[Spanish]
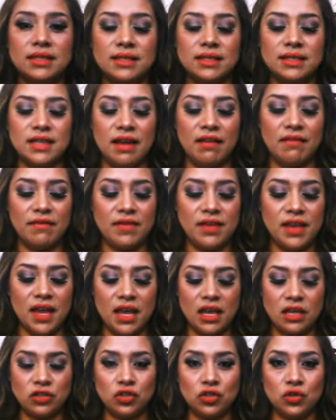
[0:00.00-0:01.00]
está
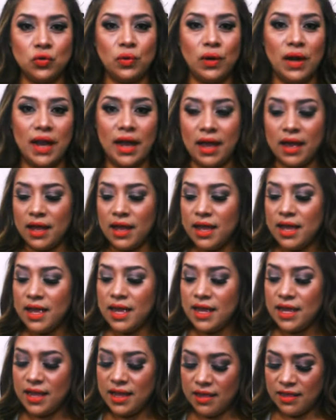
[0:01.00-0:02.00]
bien chula.
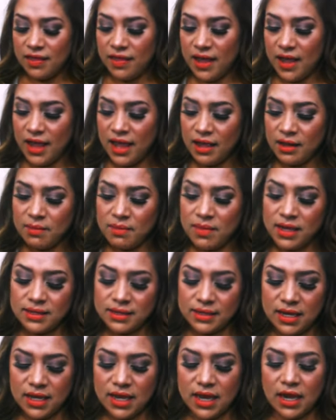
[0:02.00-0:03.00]
Y déjenme
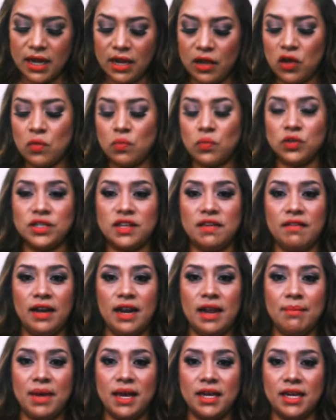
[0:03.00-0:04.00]
enseñarle cómo se ve
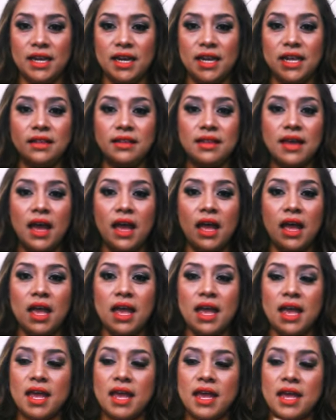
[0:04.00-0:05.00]
la maquinita.
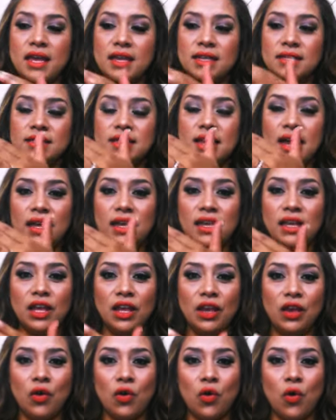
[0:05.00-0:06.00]
Es
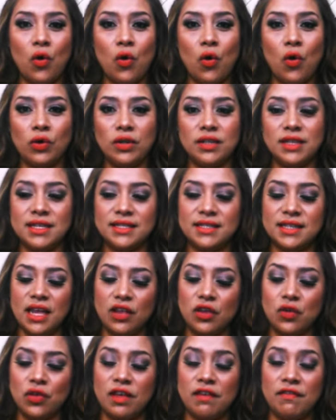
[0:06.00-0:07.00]
aquí con
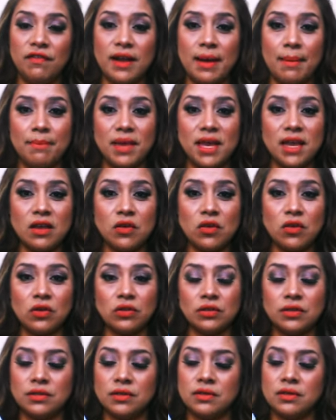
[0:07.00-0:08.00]
diseño de
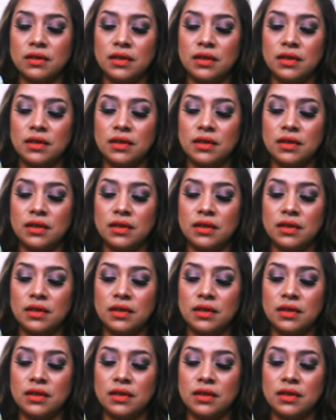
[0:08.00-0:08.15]
flamingos